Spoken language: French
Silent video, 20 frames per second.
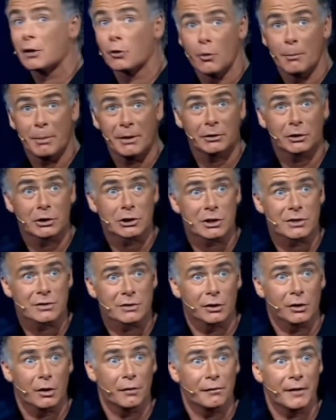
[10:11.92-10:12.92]
de la compote que je
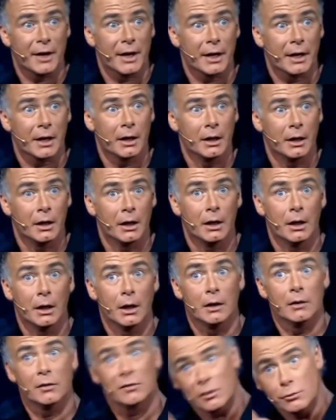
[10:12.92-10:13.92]
risque d'en faire.
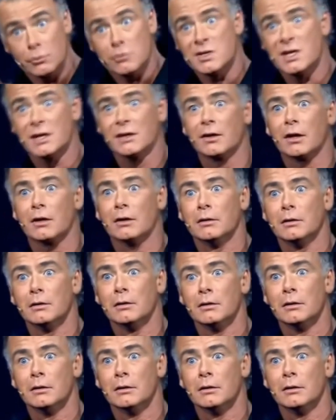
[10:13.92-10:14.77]
C'est du cidre.